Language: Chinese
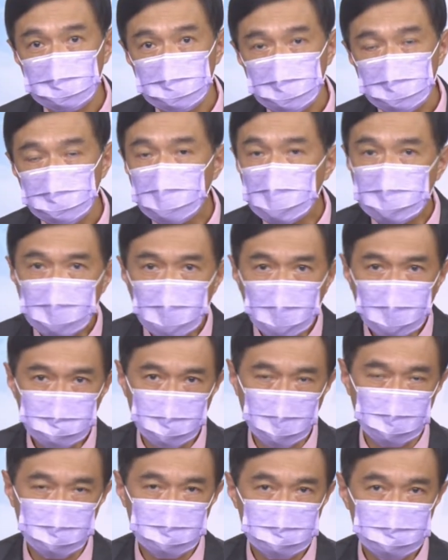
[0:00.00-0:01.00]
所以代
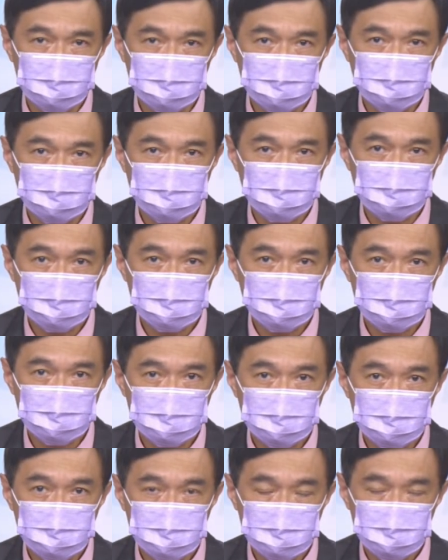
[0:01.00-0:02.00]
表
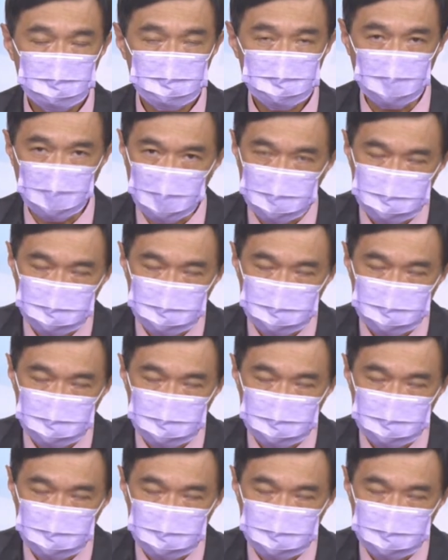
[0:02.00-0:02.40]
整